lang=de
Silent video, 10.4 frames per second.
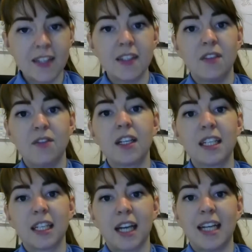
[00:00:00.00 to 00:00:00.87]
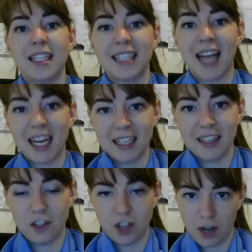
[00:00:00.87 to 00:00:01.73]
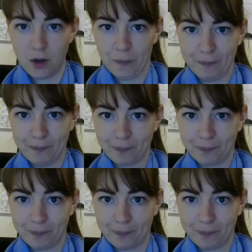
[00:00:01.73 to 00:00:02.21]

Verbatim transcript: ist in Wirklichkeit deine Entscheidung.